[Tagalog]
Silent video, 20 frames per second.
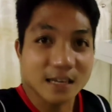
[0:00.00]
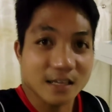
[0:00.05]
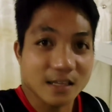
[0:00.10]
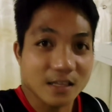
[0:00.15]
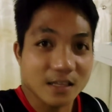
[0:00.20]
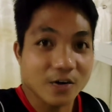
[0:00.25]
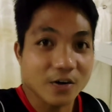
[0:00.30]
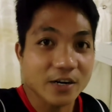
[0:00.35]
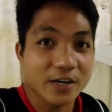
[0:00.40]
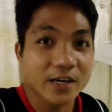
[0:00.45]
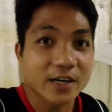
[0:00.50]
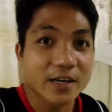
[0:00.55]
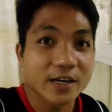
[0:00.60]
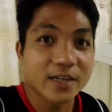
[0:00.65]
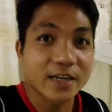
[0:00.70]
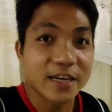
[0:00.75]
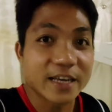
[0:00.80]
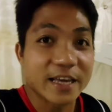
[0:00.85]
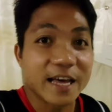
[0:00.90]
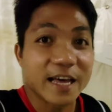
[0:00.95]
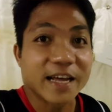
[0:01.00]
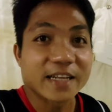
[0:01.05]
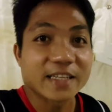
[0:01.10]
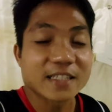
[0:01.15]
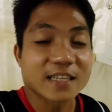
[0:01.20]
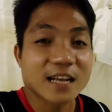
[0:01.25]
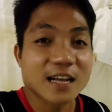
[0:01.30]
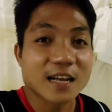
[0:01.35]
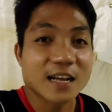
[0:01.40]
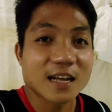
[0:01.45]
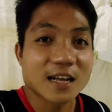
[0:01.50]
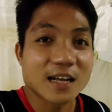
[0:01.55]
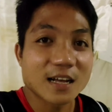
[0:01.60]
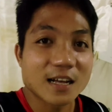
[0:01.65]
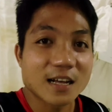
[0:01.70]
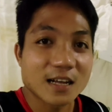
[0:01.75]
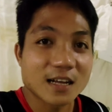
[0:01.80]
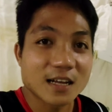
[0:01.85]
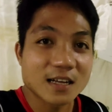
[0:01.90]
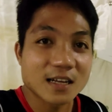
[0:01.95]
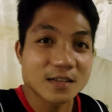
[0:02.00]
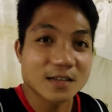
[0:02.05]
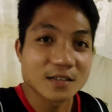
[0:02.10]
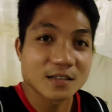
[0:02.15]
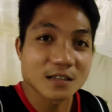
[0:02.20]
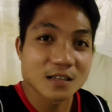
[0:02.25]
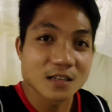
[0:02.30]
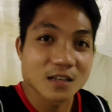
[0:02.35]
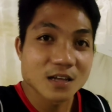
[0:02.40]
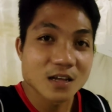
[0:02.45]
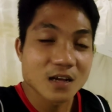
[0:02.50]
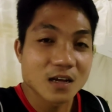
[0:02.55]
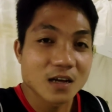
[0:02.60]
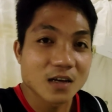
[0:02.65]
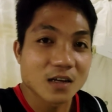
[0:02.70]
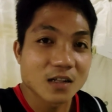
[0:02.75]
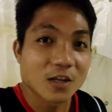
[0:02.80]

sakit or nangyayari sa uh,